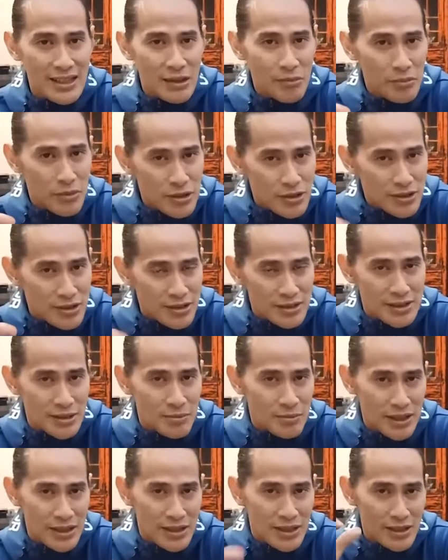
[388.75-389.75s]
imun
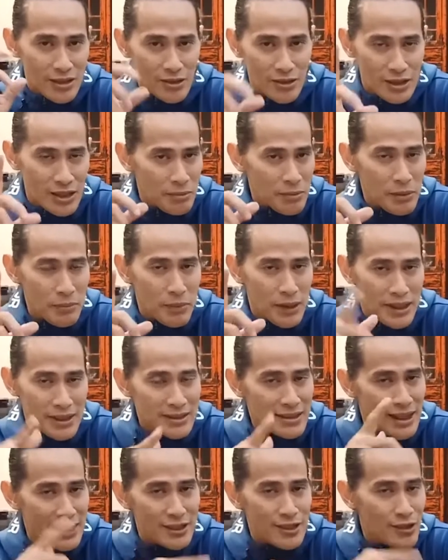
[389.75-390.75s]
sistem kita terutama
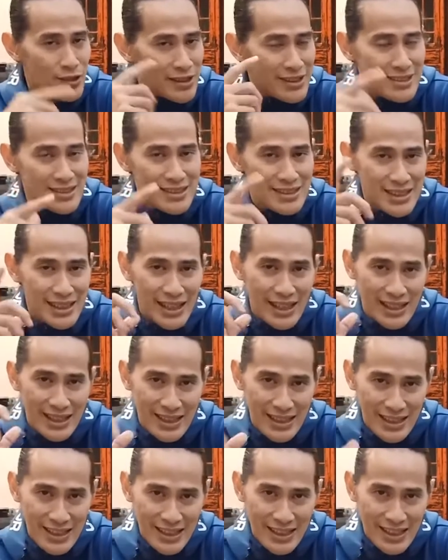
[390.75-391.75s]
pada saat kondisi
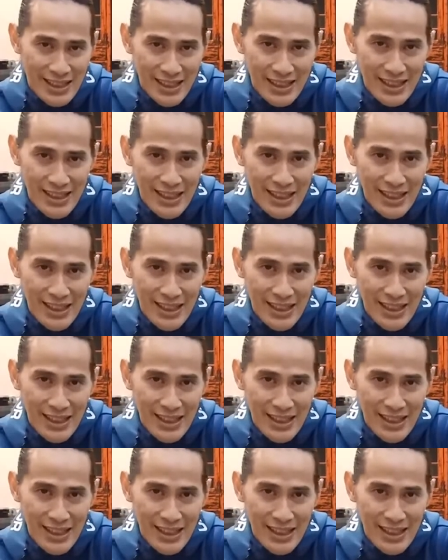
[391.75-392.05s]
hari ini